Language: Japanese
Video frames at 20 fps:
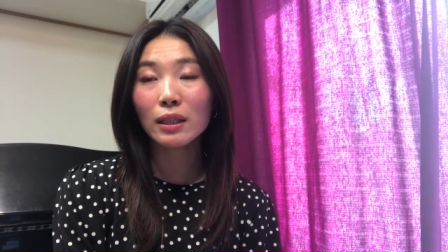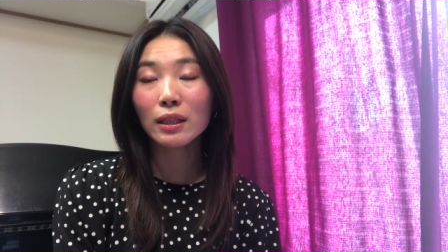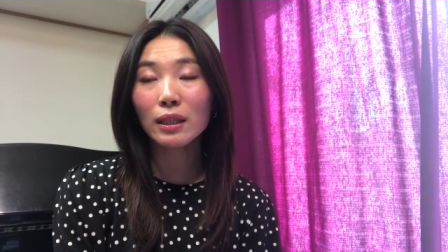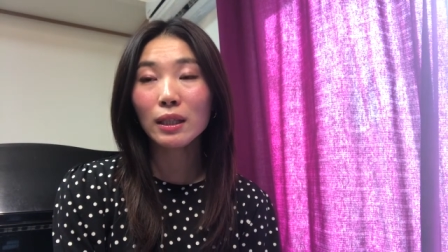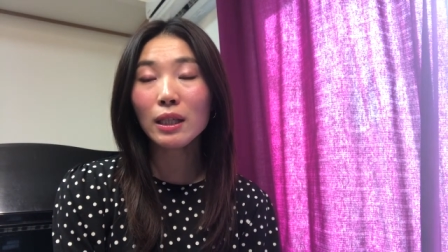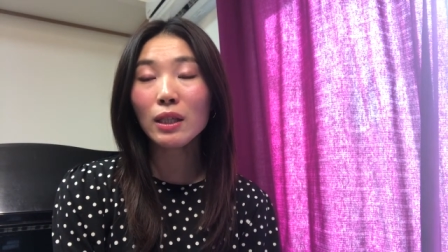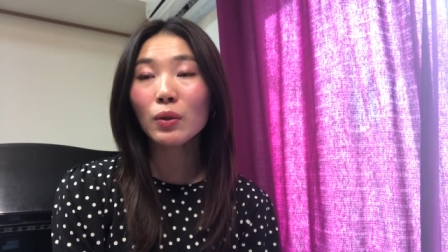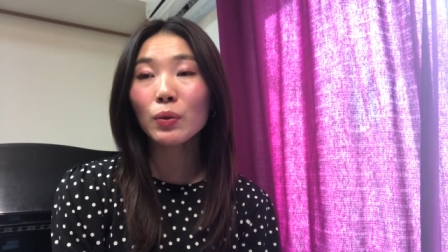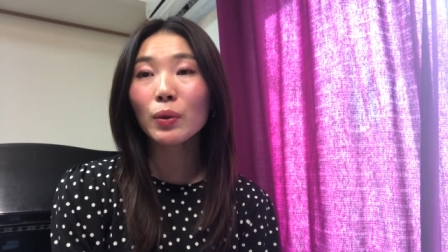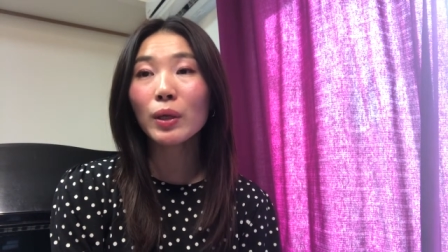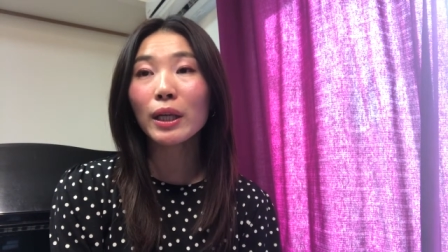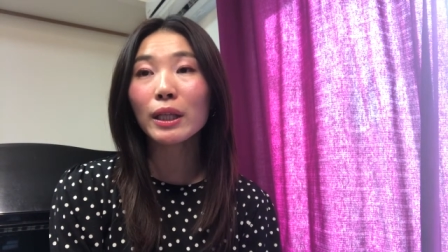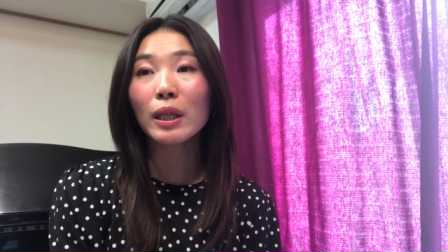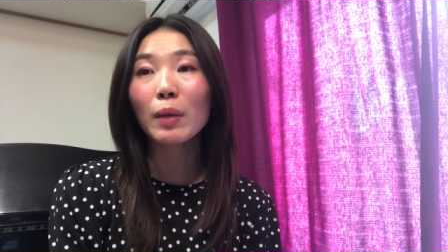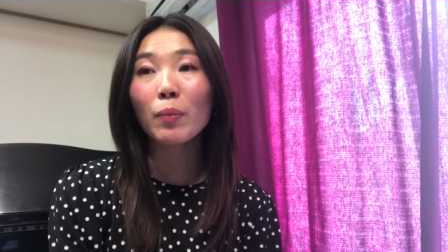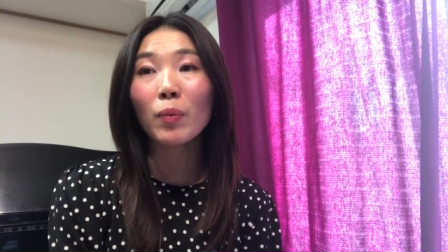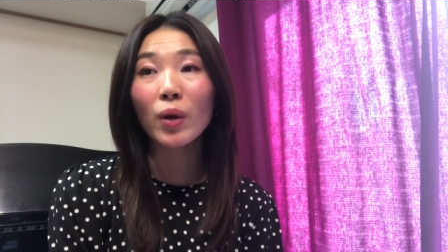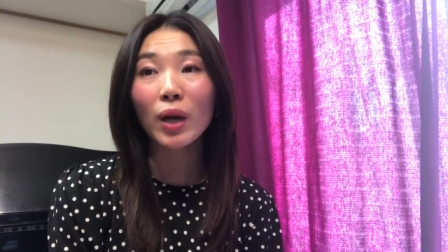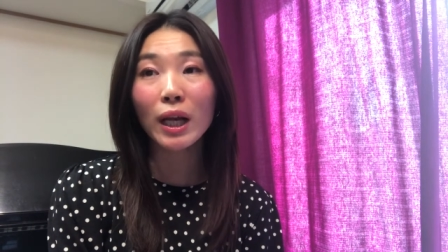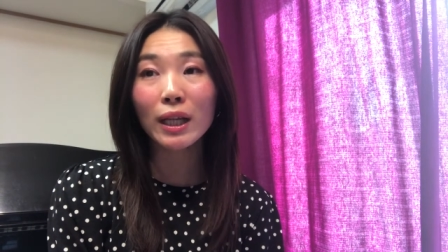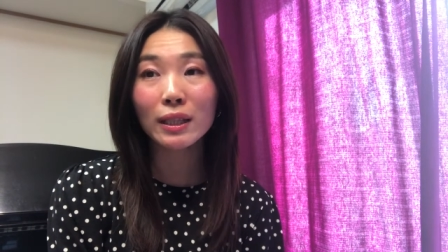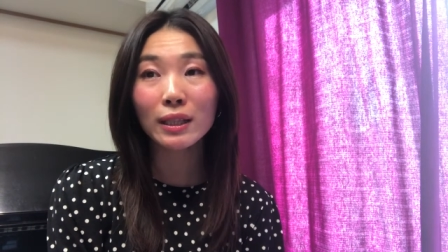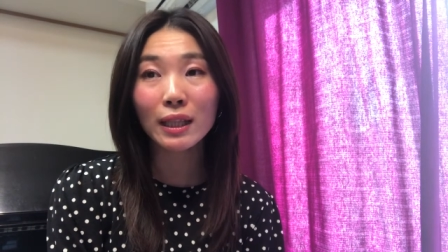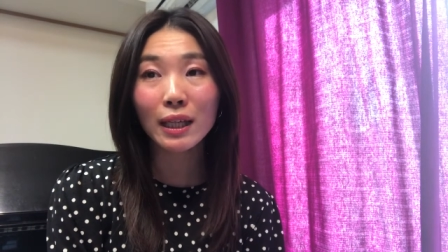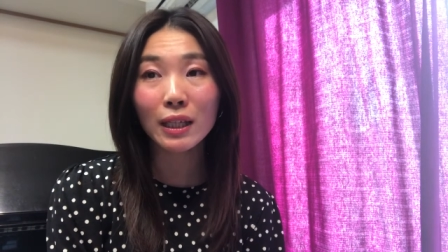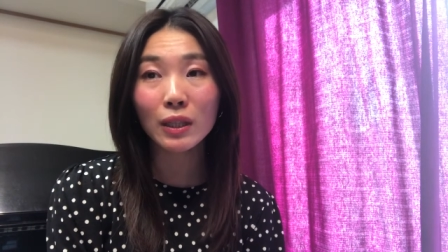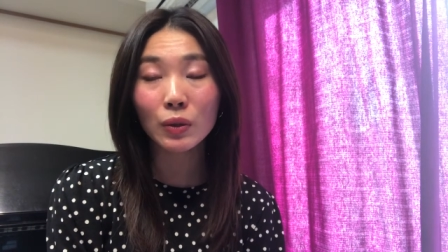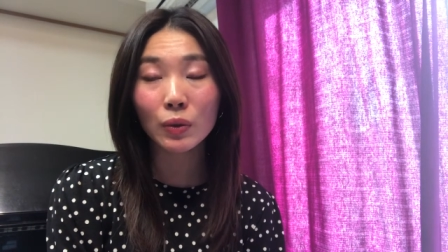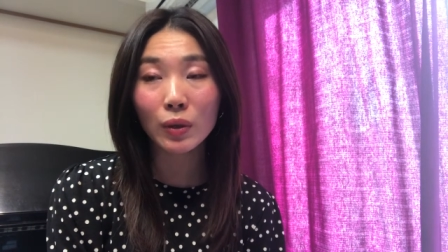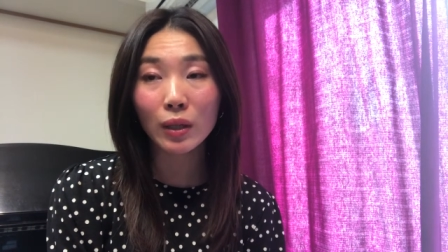に受けてもらった
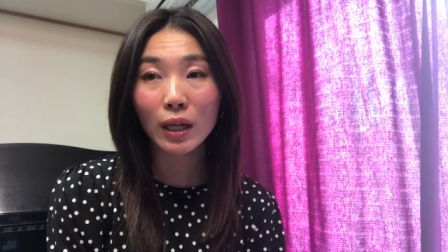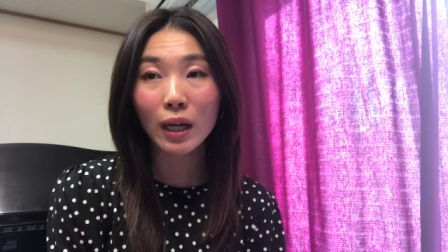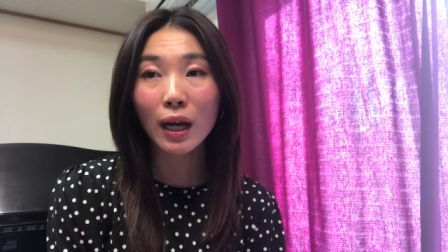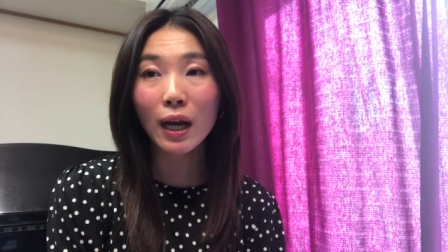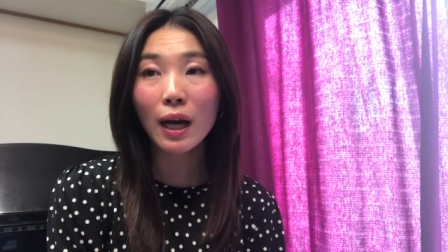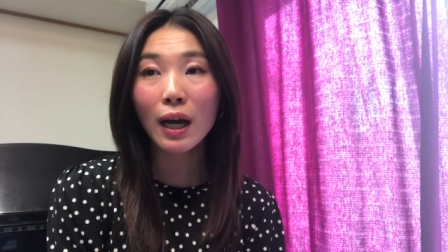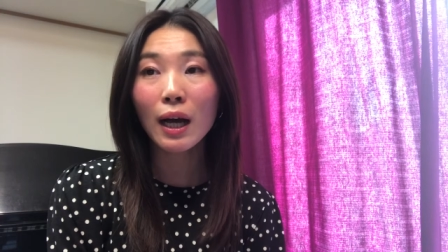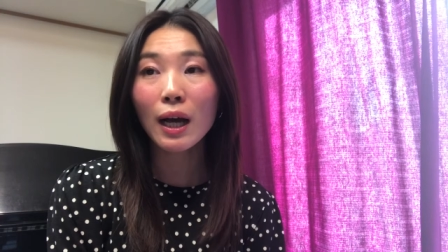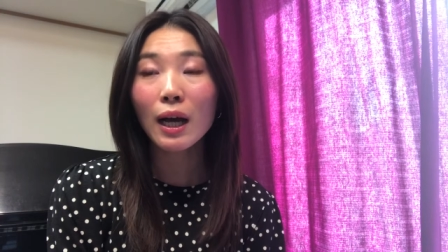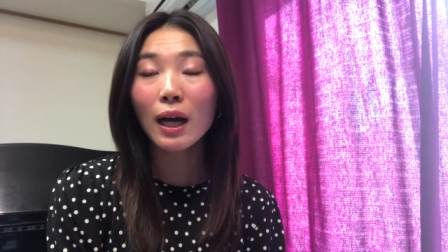りとか、